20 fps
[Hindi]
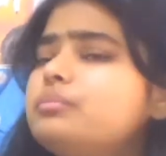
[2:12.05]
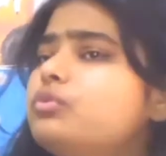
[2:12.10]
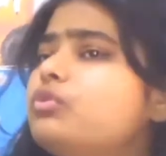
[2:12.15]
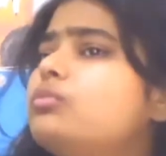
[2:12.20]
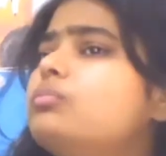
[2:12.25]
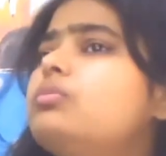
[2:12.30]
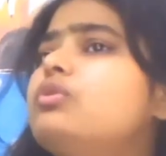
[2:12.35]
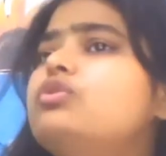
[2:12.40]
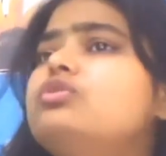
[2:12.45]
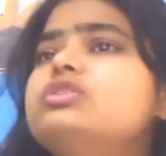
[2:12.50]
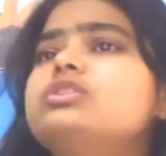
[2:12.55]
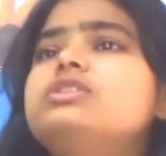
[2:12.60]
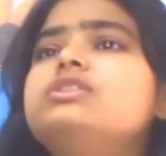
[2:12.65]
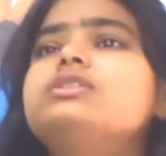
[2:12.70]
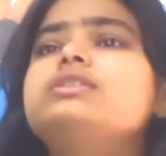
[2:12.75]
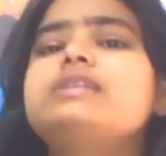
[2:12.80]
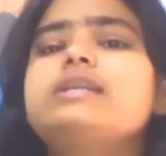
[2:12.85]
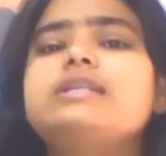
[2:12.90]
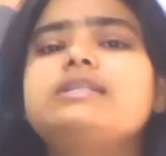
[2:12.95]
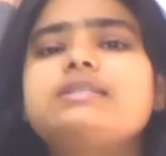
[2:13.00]
वो बहुत
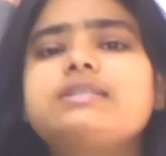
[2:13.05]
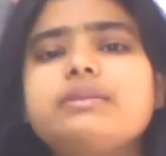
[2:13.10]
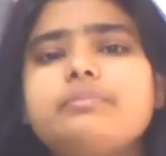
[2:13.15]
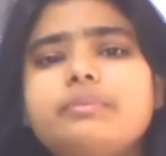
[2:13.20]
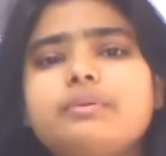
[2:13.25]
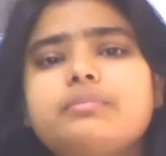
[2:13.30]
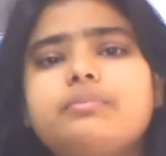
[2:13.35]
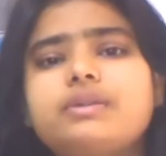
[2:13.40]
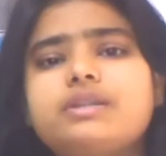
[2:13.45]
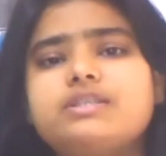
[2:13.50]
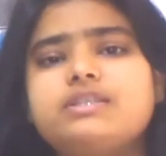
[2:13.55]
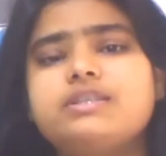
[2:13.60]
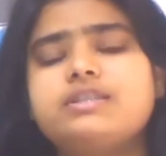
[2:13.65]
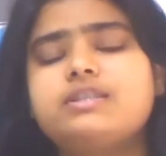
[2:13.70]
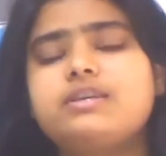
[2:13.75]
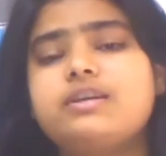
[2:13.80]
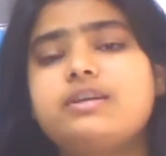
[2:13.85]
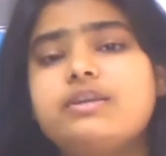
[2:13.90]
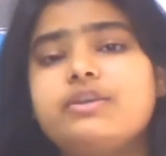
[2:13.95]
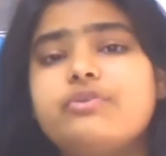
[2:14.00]
टेंशन में पड़
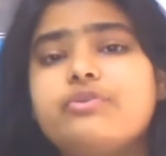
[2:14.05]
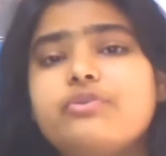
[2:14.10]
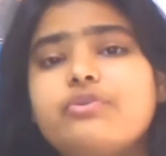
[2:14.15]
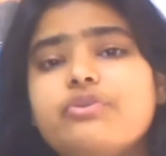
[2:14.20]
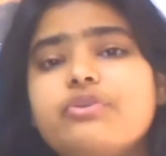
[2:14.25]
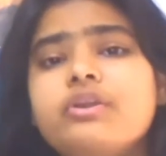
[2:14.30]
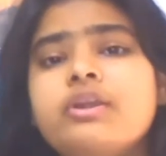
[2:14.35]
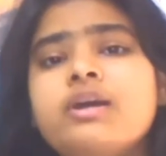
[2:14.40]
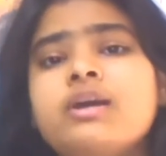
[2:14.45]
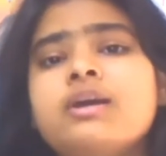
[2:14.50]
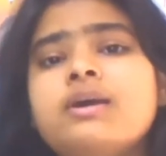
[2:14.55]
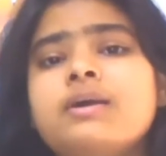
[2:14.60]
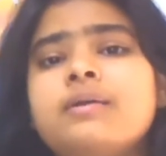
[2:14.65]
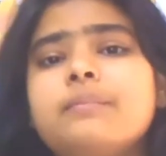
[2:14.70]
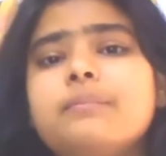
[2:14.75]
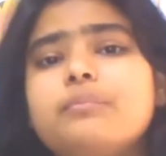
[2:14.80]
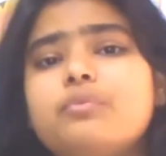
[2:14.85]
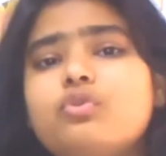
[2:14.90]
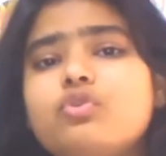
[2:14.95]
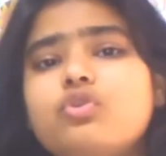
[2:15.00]
जाता है और
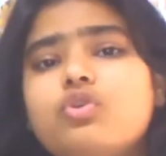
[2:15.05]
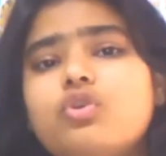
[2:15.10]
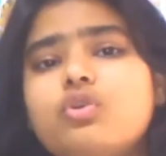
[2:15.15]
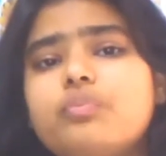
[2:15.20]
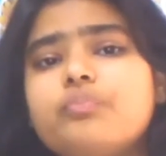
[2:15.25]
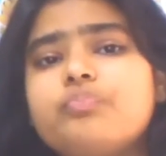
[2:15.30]
वो